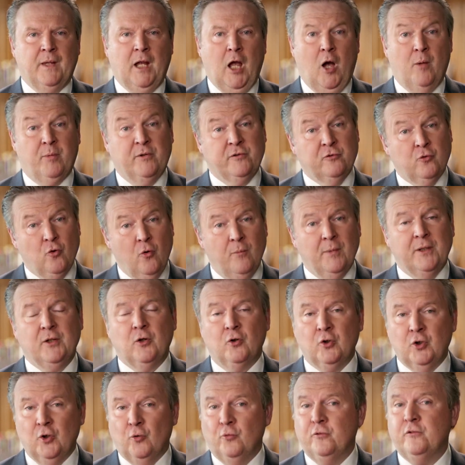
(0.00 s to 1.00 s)
Aber es kommen
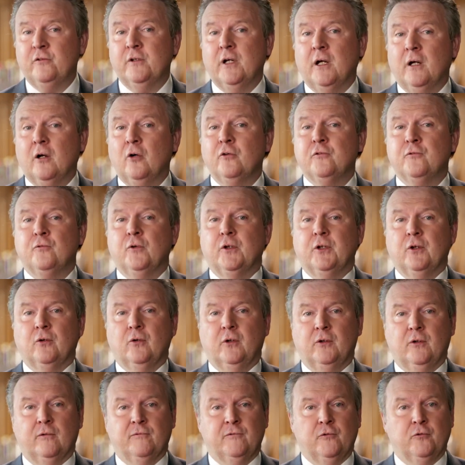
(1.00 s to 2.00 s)
auch große
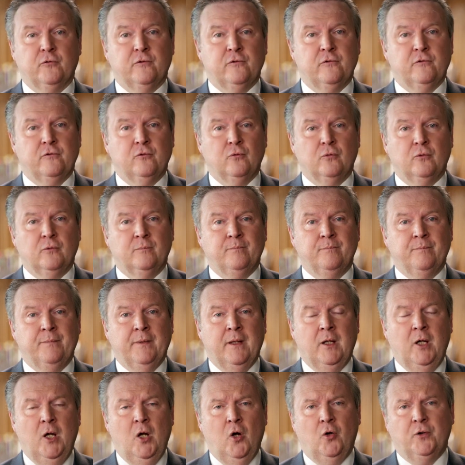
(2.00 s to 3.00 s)
Herausforderungen auf uns zu.
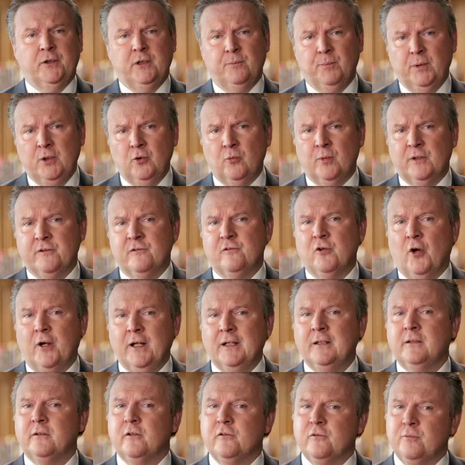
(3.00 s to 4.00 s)
Und ich bin
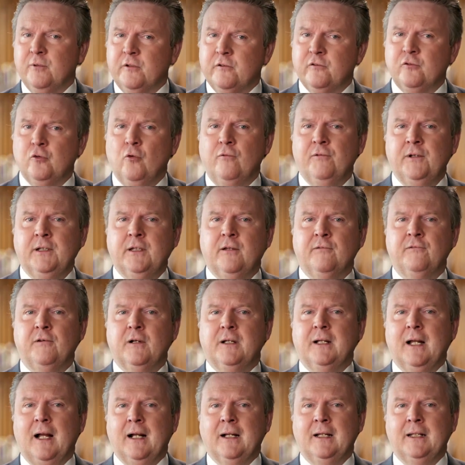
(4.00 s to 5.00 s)
überzeugt, dass wir so wie in der
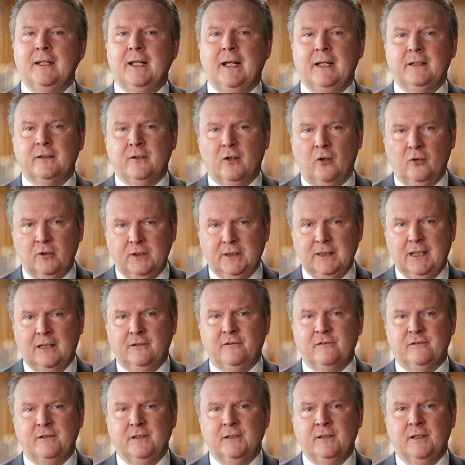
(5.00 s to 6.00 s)
Vergangenheit auch
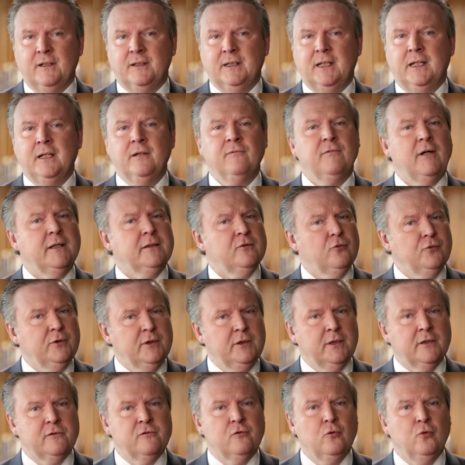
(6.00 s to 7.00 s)
jetzt in der Gegenwart und
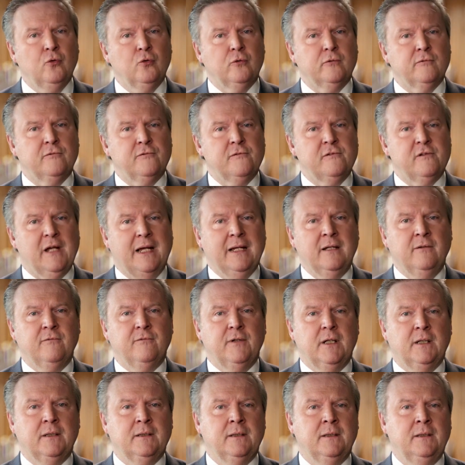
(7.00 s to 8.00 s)
in der Zukunft zeigen
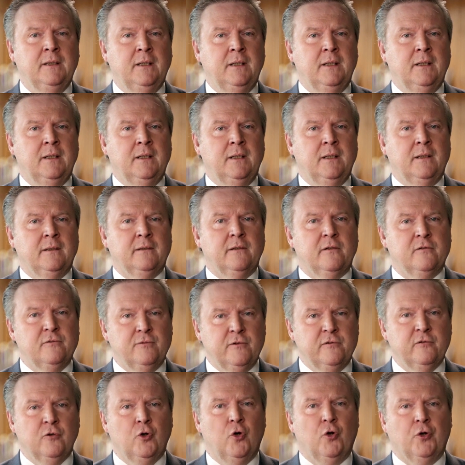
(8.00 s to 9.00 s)
werden, dass wir
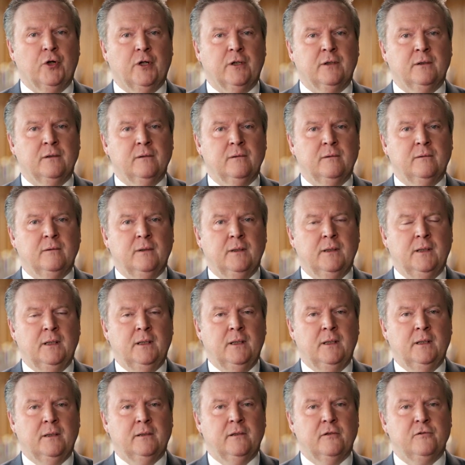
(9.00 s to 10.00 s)
es können.
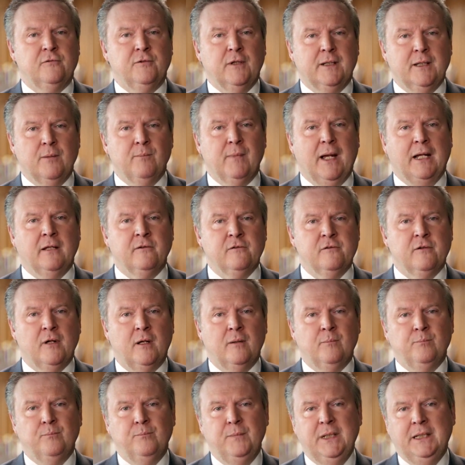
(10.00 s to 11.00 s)
Dass wir
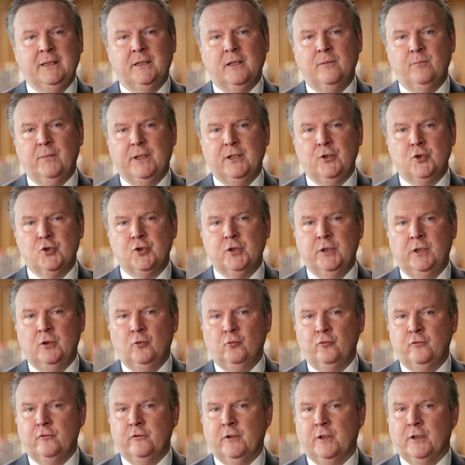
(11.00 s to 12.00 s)
gemeinsam mit den Menschen in
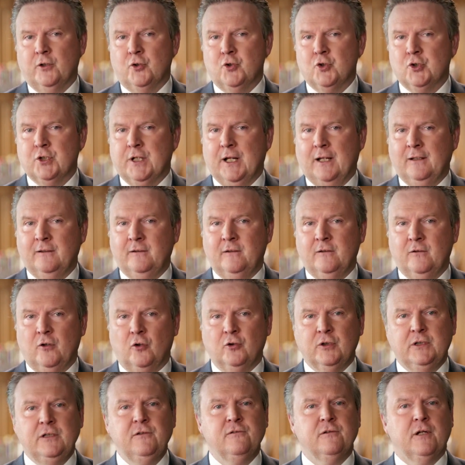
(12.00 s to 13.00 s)
unserer Stadt
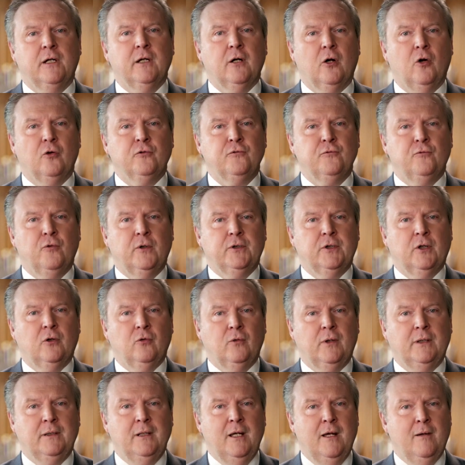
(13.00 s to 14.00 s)
auch diese
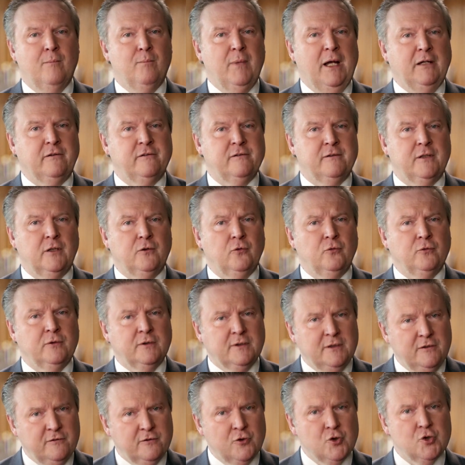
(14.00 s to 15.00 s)
Herausforderungen meistern
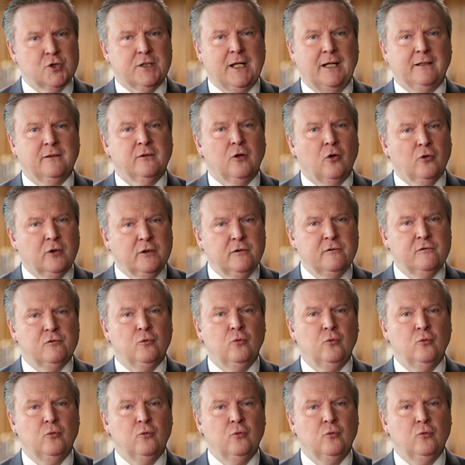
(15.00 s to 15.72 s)
und diese Stadt auch in